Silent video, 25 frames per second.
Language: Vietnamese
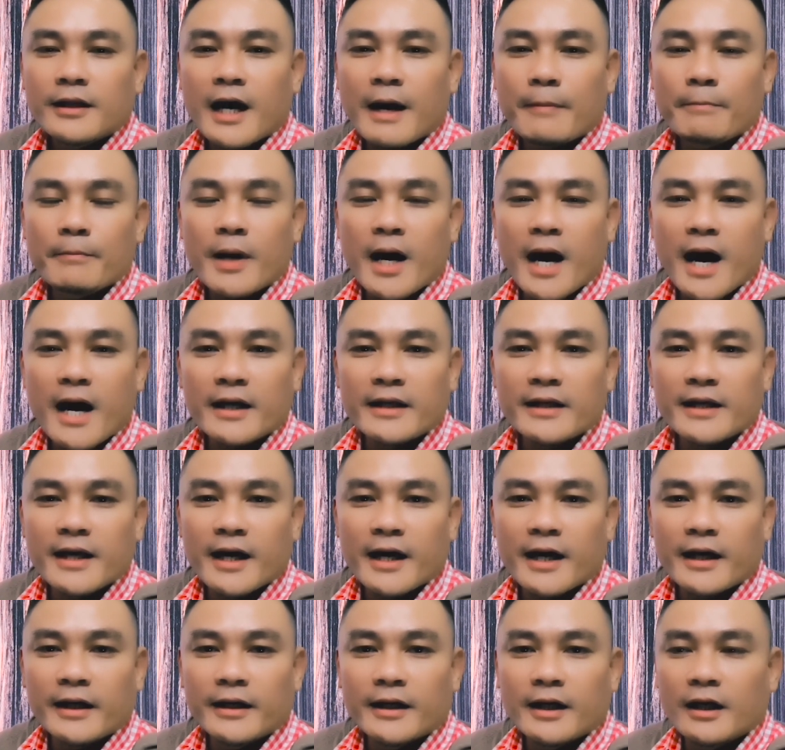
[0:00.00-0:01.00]
Âm A
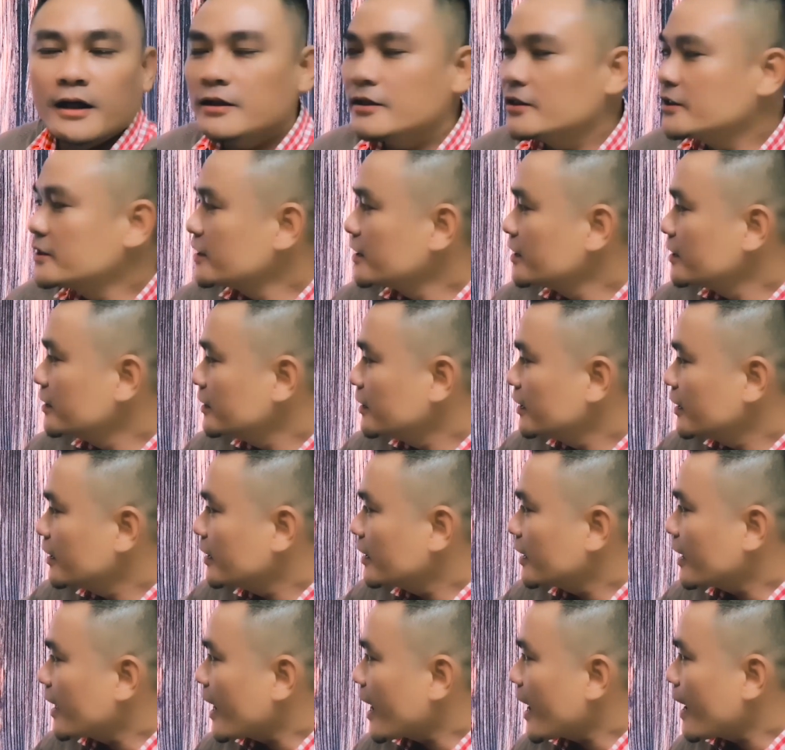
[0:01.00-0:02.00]
dài. Ở trên
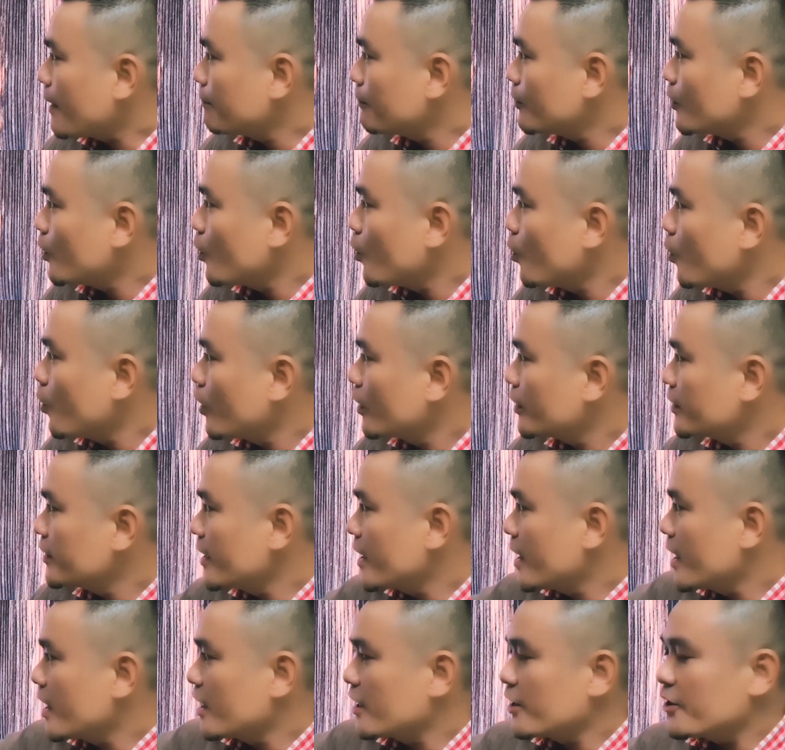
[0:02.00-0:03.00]
đó là âm O
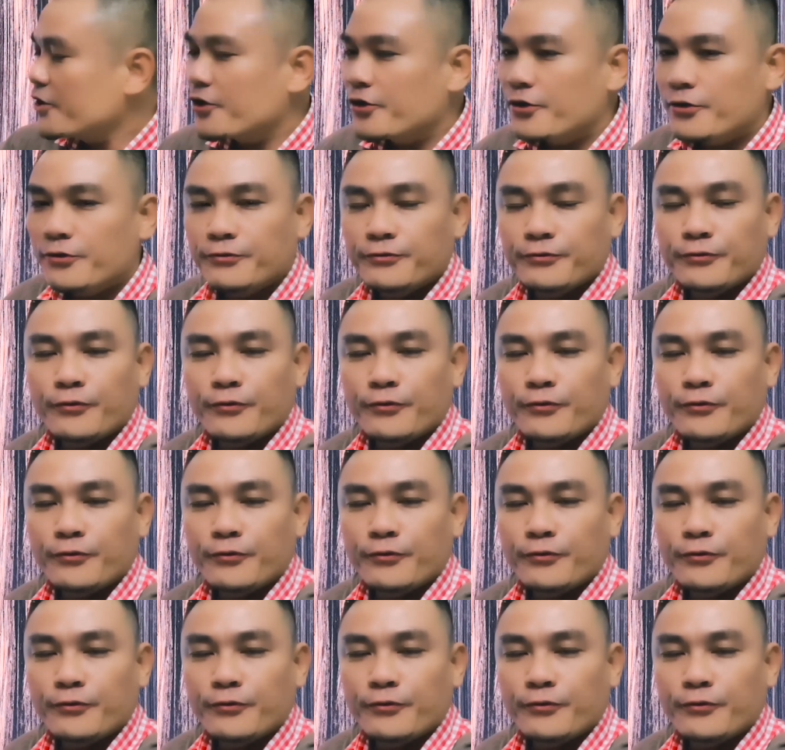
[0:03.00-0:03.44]
dài.